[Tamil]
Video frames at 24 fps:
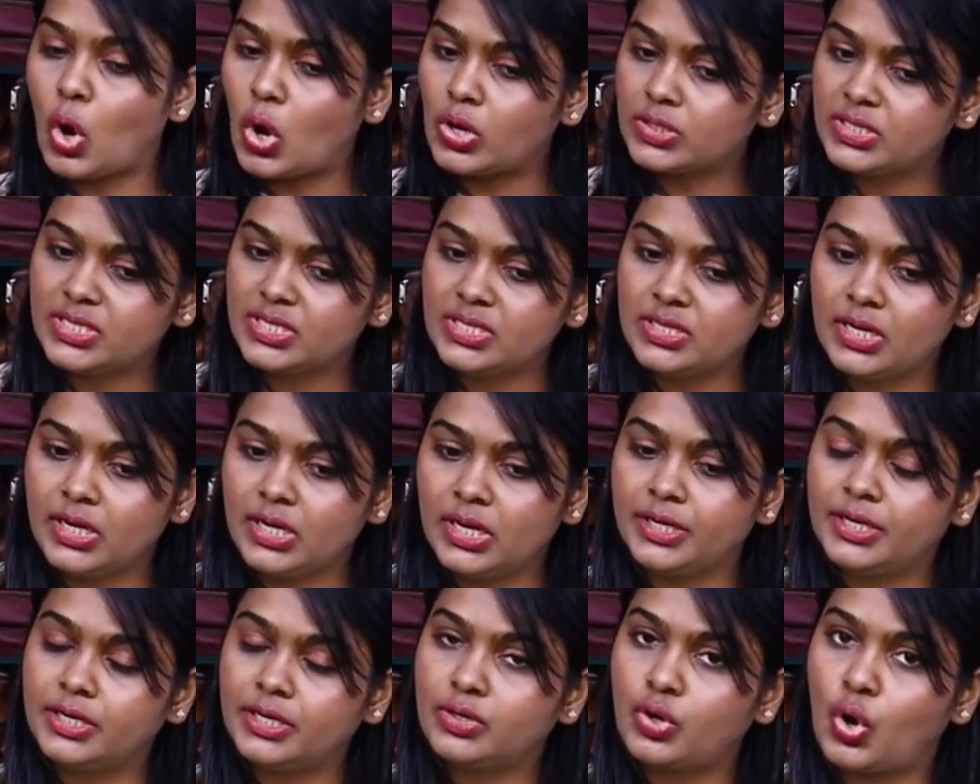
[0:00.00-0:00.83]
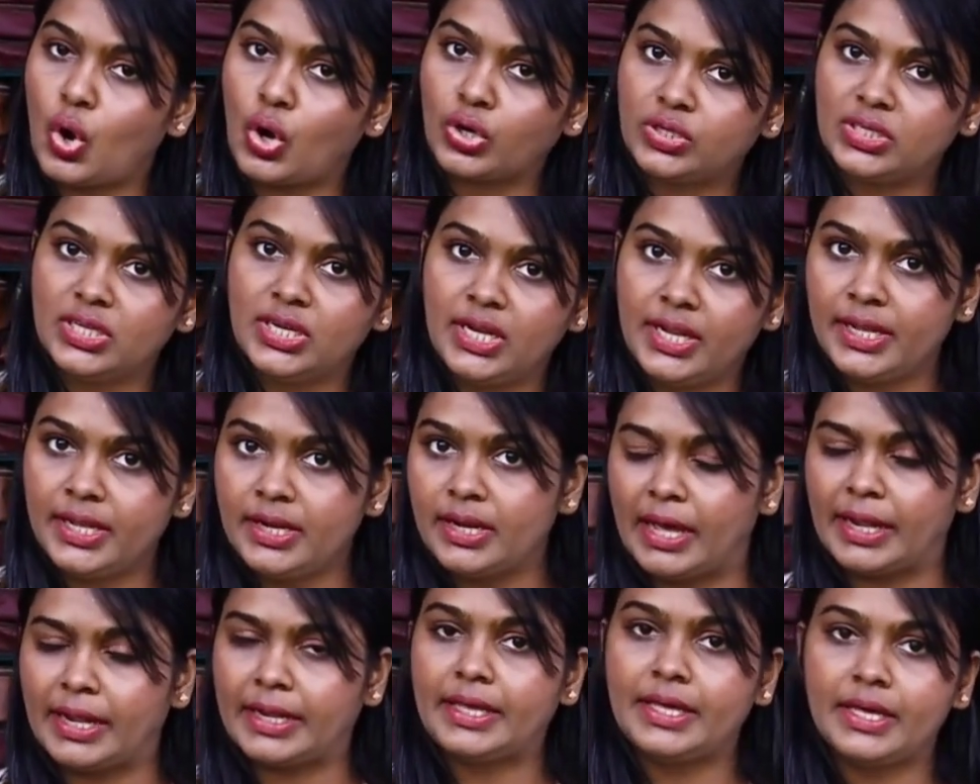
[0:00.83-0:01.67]
காட்டன் ரிலேட்டட்
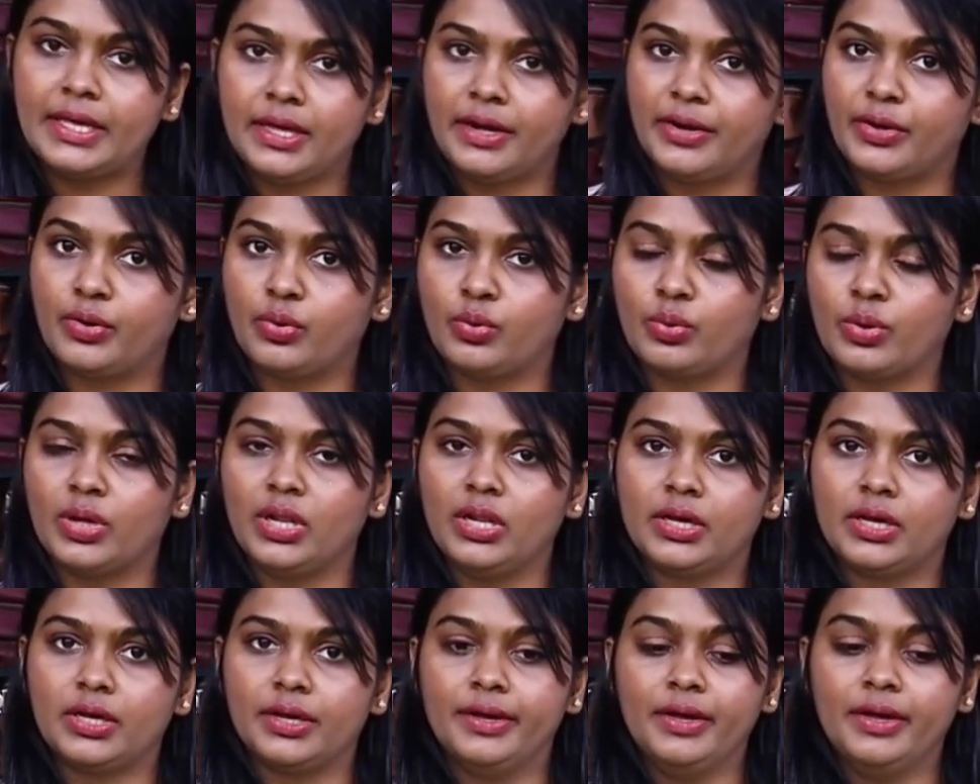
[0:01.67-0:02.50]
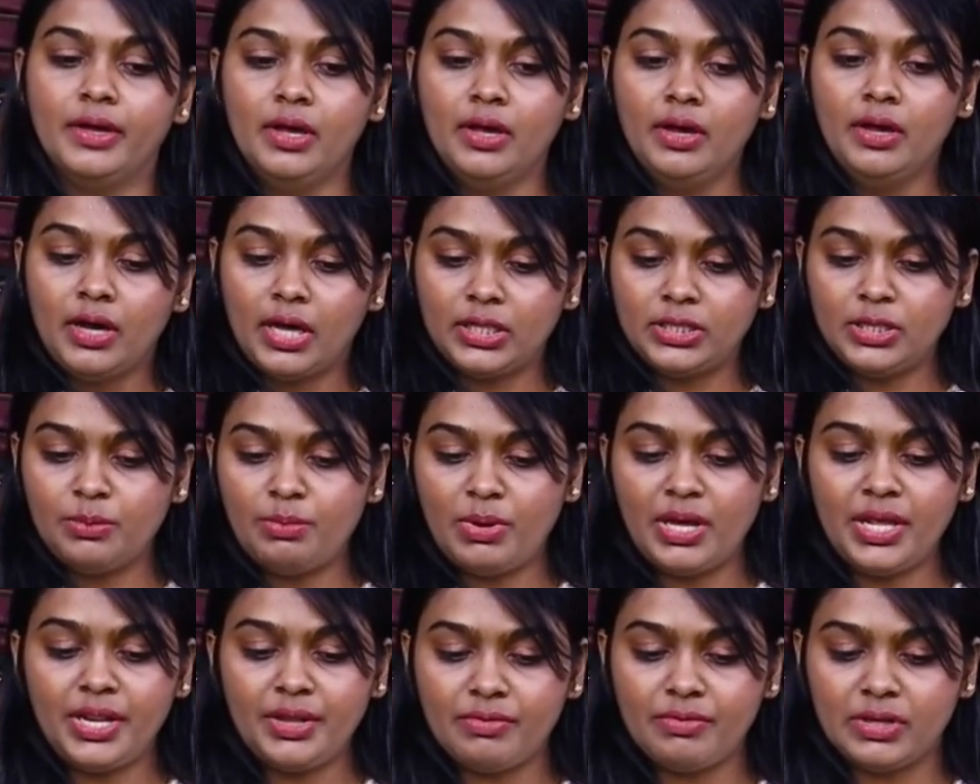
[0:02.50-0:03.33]
காட்டன்லேயும் நிறைய இருக்குது உங்களுக்கு அந்த
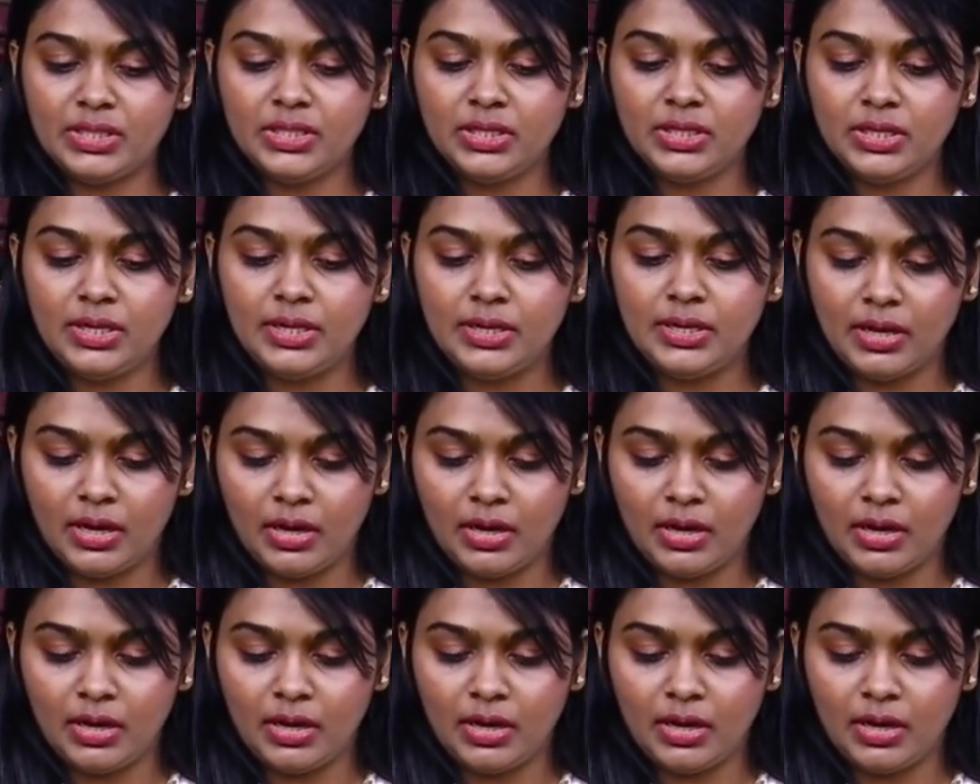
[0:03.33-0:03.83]
மாதிரி வந்து